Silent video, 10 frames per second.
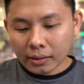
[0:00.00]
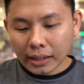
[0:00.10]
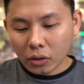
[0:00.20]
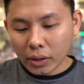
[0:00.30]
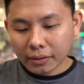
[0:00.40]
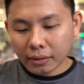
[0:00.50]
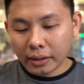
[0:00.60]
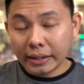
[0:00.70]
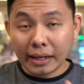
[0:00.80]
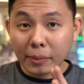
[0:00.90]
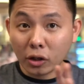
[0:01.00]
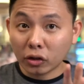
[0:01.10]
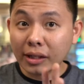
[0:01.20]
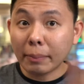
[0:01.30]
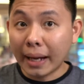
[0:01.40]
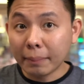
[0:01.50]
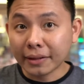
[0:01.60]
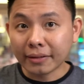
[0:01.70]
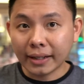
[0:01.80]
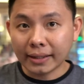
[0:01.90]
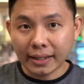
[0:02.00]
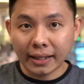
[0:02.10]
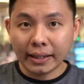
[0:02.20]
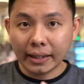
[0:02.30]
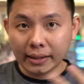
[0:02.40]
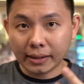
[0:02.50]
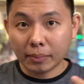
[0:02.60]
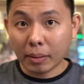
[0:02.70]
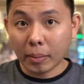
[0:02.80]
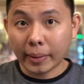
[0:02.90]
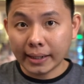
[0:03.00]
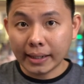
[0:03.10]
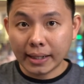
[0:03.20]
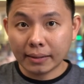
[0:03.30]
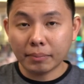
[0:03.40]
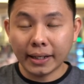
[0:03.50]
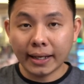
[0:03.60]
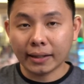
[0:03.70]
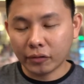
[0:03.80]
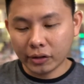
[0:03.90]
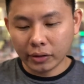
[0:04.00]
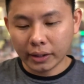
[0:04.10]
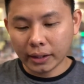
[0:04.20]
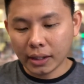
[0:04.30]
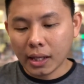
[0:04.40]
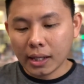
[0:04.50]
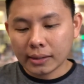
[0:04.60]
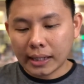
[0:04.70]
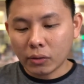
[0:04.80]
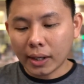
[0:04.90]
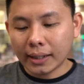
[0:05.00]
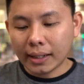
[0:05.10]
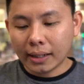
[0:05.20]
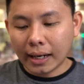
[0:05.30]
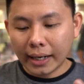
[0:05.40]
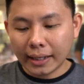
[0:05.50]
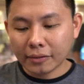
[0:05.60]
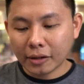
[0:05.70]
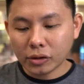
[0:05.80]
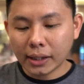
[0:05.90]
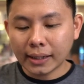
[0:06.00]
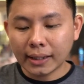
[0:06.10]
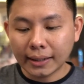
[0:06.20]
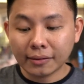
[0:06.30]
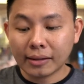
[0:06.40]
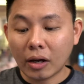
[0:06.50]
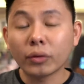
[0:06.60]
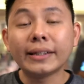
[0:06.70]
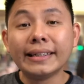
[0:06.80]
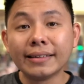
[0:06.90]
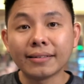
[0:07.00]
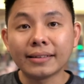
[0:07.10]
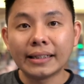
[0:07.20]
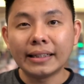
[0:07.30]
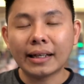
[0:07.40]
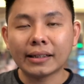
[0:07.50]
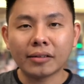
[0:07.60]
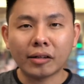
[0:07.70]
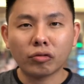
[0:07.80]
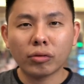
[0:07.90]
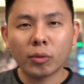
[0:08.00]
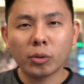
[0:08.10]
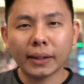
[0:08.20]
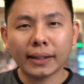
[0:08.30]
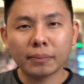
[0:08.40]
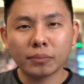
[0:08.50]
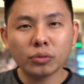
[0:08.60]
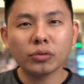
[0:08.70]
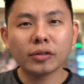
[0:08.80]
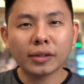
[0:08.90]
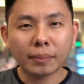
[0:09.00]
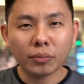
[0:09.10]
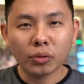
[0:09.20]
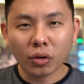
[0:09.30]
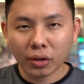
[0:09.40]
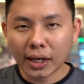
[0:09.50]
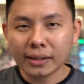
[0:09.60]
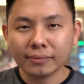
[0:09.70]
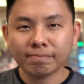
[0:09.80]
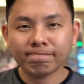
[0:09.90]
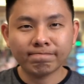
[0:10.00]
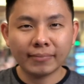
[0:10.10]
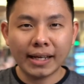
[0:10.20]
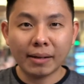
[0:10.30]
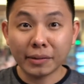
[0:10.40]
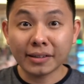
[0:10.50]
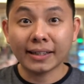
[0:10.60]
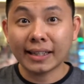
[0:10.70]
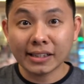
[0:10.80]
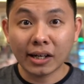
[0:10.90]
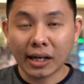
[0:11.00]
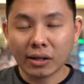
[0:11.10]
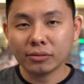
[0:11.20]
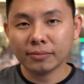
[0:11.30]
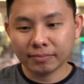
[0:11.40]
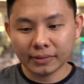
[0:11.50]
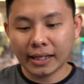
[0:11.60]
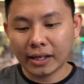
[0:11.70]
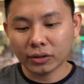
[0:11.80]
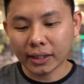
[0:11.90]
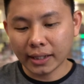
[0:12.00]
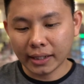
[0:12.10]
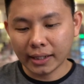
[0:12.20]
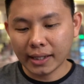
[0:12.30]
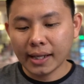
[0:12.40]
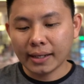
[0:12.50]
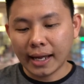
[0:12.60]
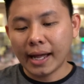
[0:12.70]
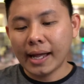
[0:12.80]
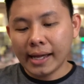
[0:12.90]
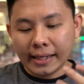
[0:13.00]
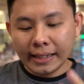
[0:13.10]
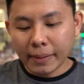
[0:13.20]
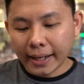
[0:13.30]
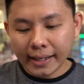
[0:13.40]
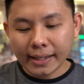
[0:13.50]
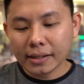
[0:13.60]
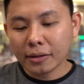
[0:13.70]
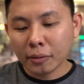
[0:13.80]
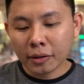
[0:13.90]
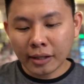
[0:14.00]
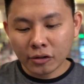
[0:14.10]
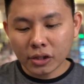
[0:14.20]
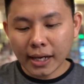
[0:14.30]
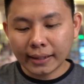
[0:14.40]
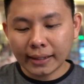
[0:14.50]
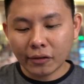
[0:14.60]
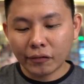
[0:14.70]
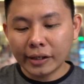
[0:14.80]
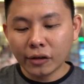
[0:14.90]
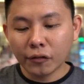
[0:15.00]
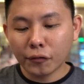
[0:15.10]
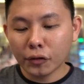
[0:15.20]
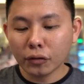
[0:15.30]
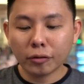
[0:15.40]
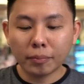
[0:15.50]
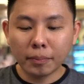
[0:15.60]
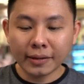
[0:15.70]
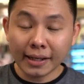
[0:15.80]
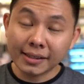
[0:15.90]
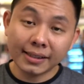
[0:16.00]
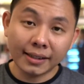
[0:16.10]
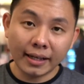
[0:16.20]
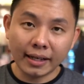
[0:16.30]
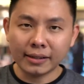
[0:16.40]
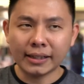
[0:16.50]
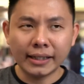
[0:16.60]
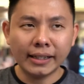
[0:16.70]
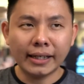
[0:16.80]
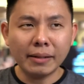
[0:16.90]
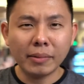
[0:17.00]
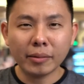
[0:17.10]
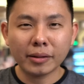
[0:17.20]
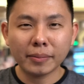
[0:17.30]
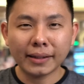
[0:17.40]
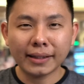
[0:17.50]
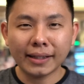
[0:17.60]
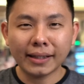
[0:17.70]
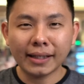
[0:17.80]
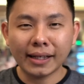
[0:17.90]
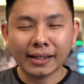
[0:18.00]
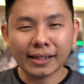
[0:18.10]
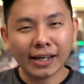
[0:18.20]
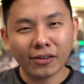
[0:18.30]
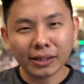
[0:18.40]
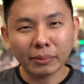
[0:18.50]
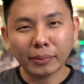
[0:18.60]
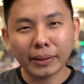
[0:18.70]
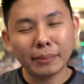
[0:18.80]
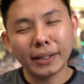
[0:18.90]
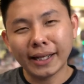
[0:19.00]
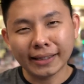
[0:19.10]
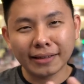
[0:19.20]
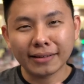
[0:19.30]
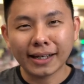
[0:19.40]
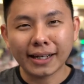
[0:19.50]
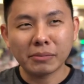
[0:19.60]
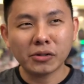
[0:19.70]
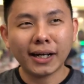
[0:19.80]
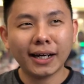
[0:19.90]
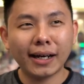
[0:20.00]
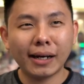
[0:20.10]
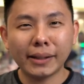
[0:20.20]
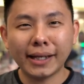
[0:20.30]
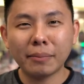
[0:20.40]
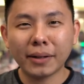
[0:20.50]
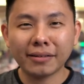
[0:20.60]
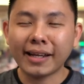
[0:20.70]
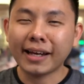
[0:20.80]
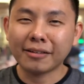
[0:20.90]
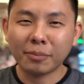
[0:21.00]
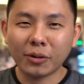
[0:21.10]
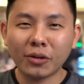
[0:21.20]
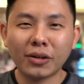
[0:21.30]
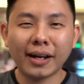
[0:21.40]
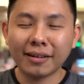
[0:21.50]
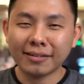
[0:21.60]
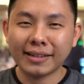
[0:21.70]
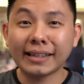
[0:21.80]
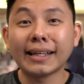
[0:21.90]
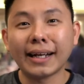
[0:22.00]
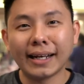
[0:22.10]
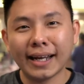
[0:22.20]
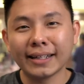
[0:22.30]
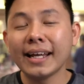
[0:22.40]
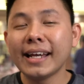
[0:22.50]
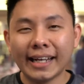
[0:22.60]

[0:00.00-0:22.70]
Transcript: Lalu yang yang menonton sampai habis ya dari uh, berapa banyak yang melihat video ini. Lalu ada yang selanjutnya adalah reach audience. Jadi ada 124.010 orang yang bisa kita jangkau dari konten ini. Nah, di bagian yang selanjutnya adalah video views section ya. Jadi ini mirip seperti uh, kalau teman-teman melihat Instagram itu kan ada yang namanya impresi explore, hashtag dan lain-lain.